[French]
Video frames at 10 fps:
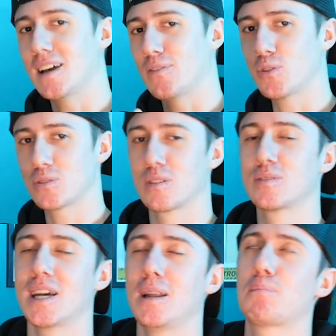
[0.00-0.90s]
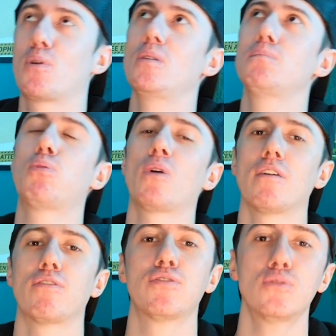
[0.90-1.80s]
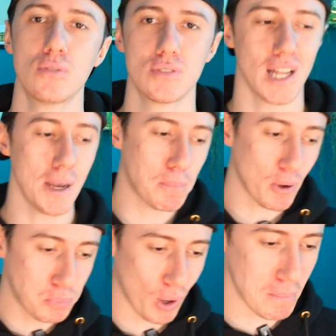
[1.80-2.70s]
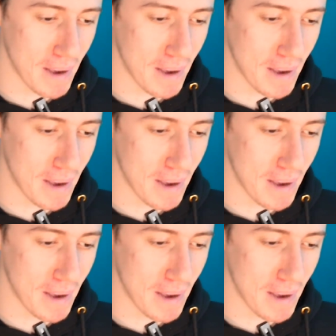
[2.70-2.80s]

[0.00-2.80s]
d'avance, vous allez me prendre pour un fou, vous allez me prendre pour un